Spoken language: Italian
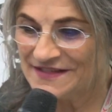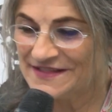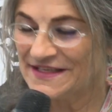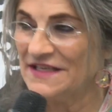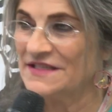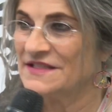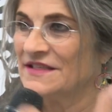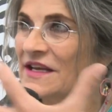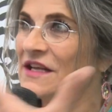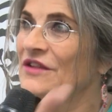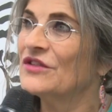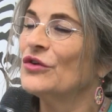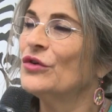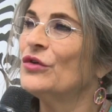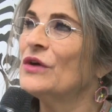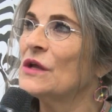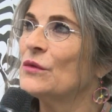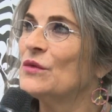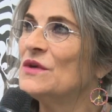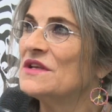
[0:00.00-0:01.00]
Sei
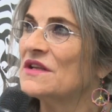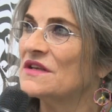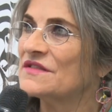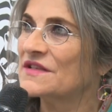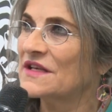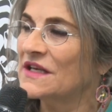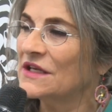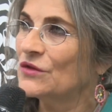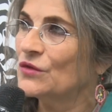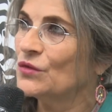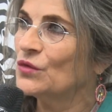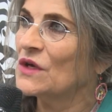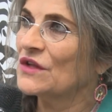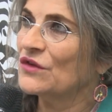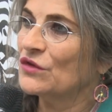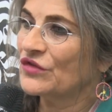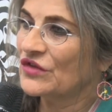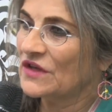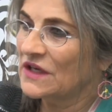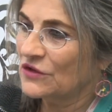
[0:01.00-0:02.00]
scrittore, quindi la scrittura
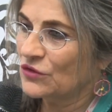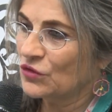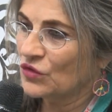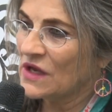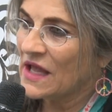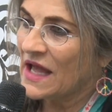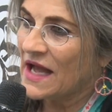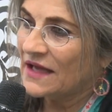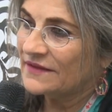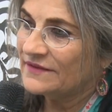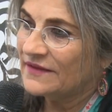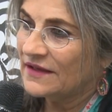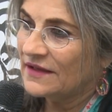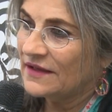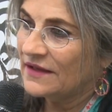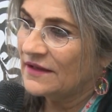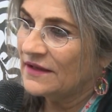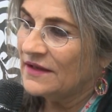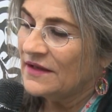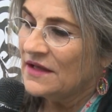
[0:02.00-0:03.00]
dello scrittore ha,
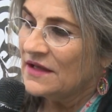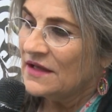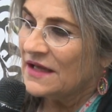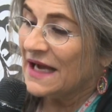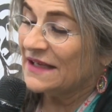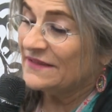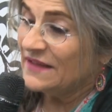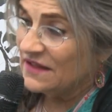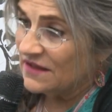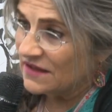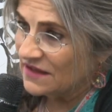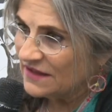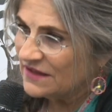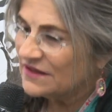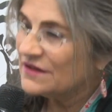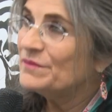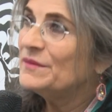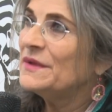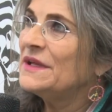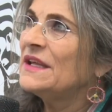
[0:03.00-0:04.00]
delle, ha dei
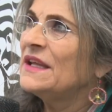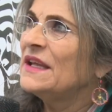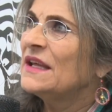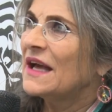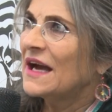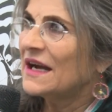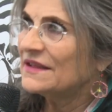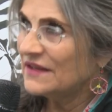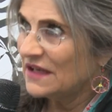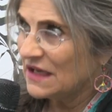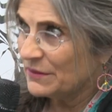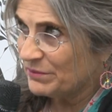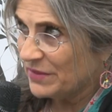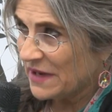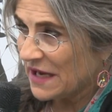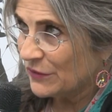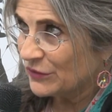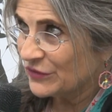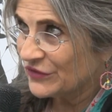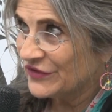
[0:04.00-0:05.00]
ritmi, ha delle
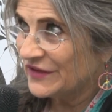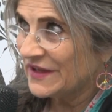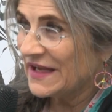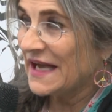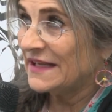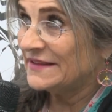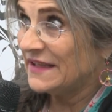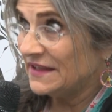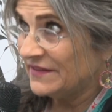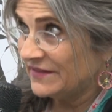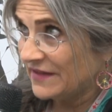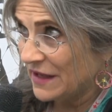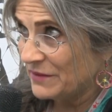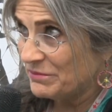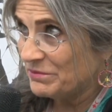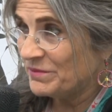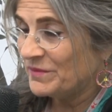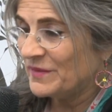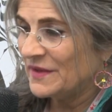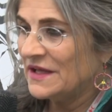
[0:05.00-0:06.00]
pause, ha dei
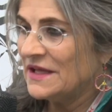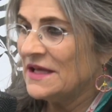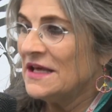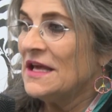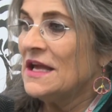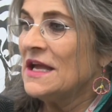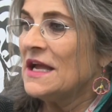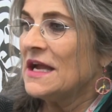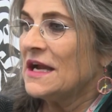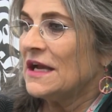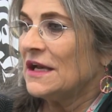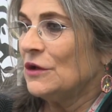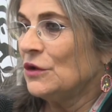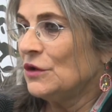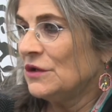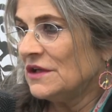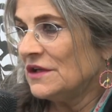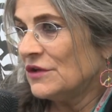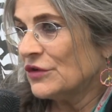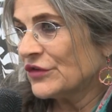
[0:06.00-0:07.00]
tempi
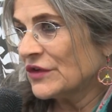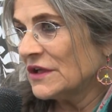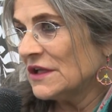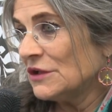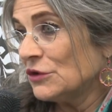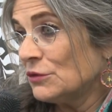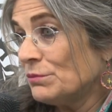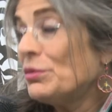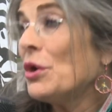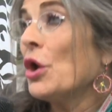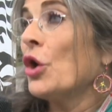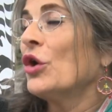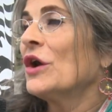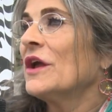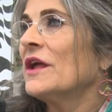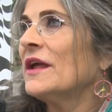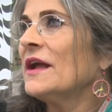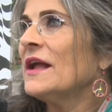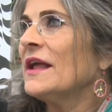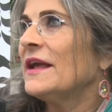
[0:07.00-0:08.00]
lo, il
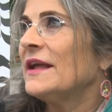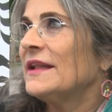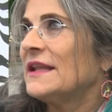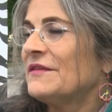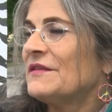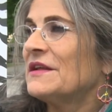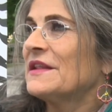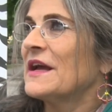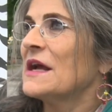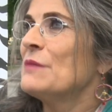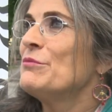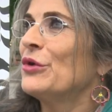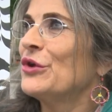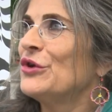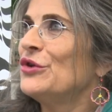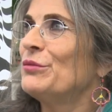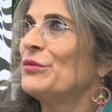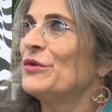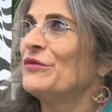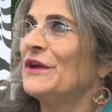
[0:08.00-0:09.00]
blogger deve andare un
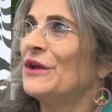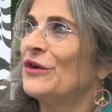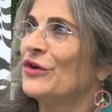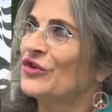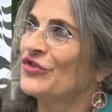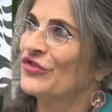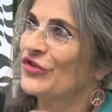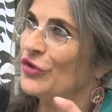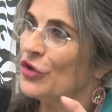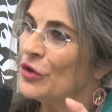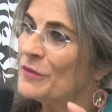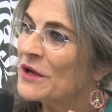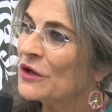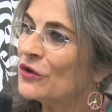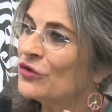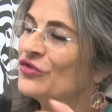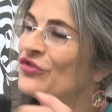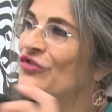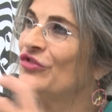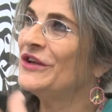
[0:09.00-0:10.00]
pochino più veloce. Come
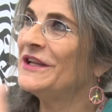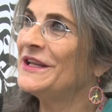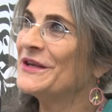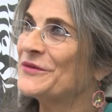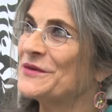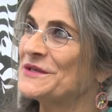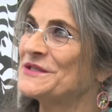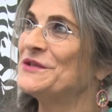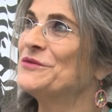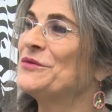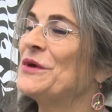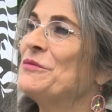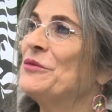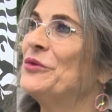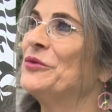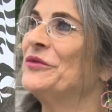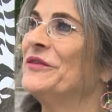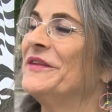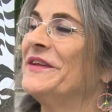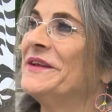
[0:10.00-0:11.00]
concili questi due
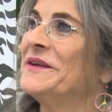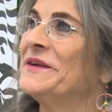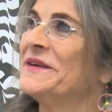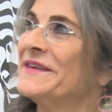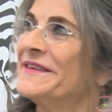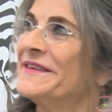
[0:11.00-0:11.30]
mondi?